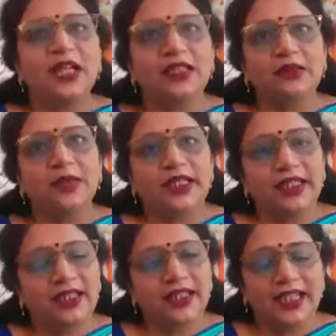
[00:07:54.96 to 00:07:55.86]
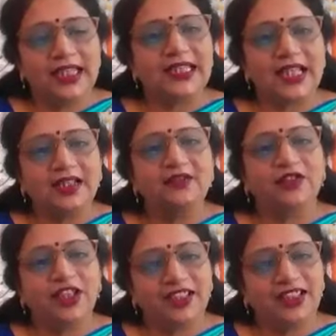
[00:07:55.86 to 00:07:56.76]
बाद तो मैंने एक साल
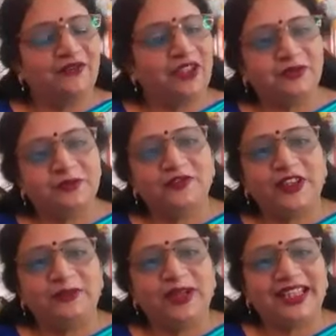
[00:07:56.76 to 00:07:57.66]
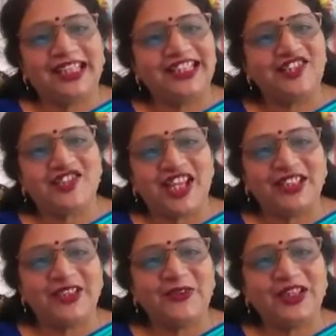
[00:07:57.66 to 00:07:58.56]
वर्क किया फिर वही बात है कि
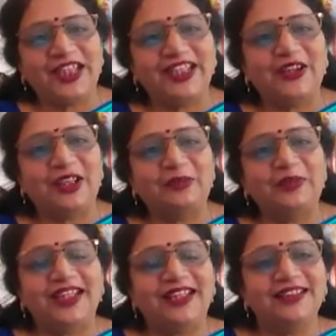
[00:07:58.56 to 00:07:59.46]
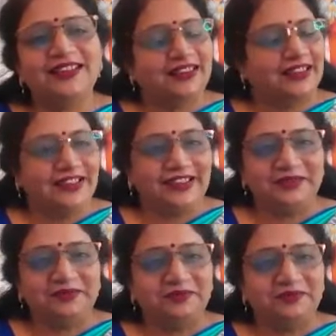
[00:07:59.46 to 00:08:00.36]
शादी हो गई और मैं
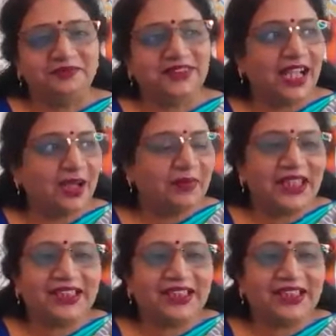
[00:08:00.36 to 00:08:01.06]
यहाँ पे